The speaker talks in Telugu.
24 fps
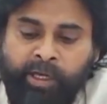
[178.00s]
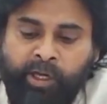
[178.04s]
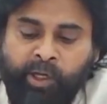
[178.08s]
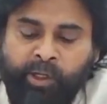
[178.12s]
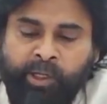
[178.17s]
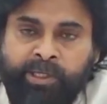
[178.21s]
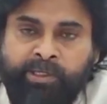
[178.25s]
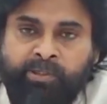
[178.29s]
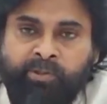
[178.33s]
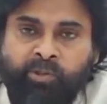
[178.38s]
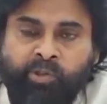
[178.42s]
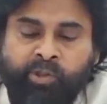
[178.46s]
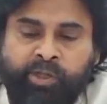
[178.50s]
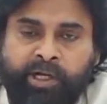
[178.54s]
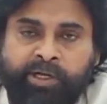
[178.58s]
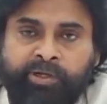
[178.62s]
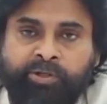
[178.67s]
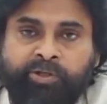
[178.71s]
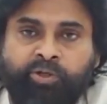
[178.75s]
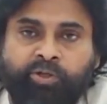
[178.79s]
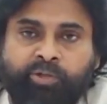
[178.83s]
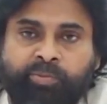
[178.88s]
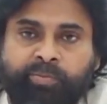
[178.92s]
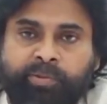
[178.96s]
రైతు
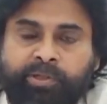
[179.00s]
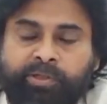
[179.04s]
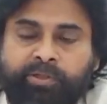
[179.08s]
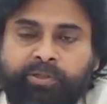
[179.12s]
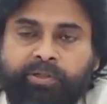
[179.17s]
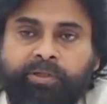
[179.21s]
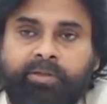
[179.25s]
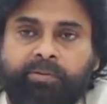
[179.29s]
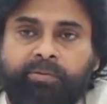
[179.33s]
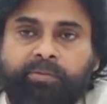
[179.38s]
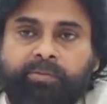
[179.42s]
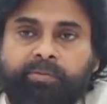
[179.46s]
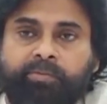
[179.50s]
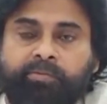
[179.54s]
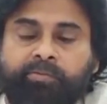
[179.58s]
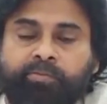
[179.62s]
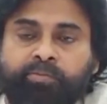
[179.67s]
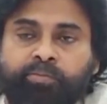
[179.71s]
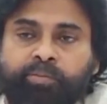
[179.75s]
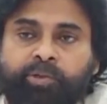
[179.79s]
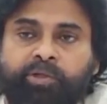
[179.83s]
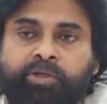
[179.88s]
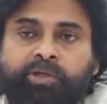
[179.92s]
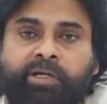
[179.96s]
కన్నీరు పెట్టి
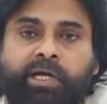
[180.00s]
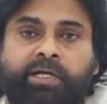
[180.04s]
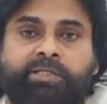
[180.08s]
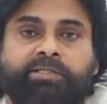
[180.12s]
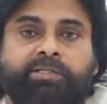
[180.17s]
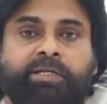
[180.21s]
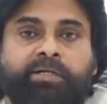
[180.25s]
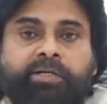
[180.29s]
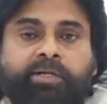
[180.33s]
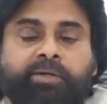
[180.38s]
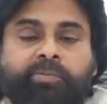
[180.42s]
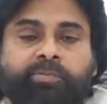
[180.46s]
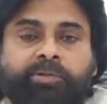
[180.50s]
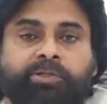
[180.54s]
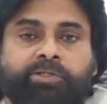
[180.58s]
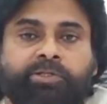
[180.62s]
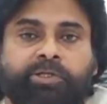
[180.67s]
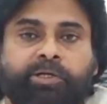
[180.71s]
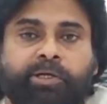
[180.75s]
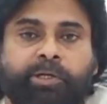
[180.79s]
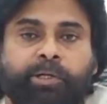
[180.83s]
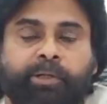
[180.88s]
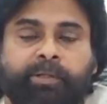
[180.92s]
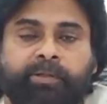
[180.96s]
మీరు రాజధాని
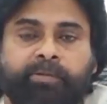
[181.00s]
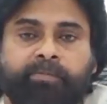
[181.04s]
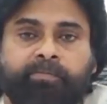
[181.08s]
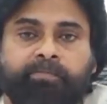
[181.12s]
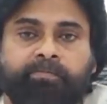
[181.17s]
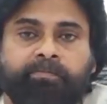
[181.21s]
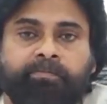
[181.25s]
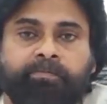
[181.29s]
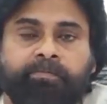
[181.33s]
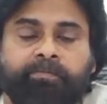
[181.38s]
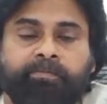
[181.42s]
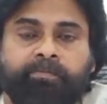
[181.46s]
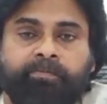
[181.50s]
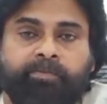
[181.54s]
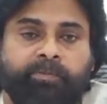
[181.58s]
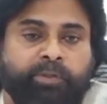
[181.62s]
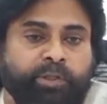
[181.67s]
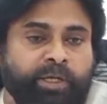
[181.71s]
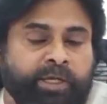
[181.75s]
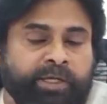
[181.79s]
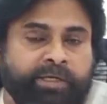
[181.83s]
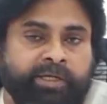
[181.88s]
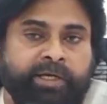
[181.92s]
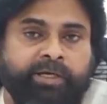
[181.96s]
నిర్మించకండి
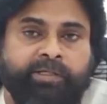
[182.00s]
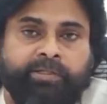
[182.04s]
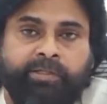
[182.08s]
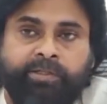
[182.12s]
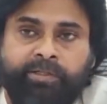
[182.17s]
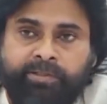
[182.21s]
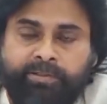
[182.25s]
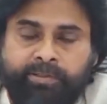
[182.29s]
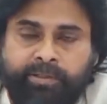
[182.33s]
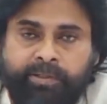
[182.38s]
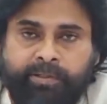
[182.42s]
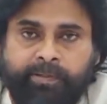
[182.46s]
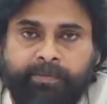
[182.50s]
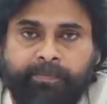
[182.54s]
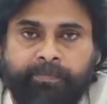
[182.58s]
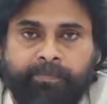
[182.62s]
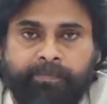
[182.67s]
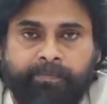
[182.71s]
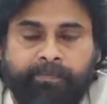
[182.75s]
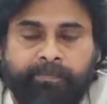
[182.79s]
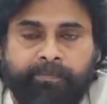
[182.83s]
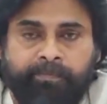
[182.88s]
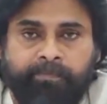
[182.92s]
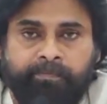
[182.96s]
ఏ రైతైనా సరే
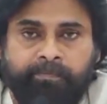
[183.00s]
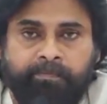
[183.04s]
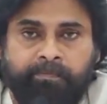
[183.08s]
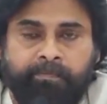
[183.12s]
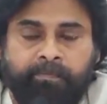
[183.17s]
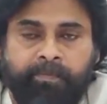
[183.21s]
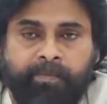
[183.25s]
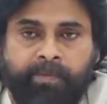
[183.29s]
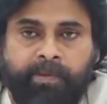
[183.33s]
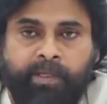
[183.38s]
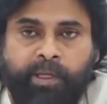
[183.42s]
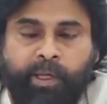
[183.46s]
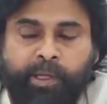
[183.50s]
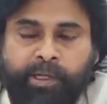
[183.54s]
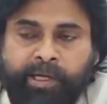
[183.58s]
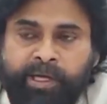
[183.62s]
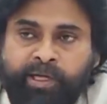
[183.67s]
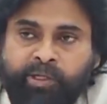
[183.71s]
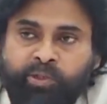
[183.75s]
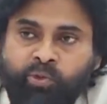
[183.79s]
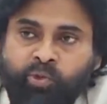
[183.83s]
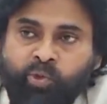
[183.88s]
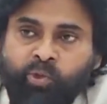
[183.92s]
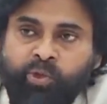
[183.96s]
రైతు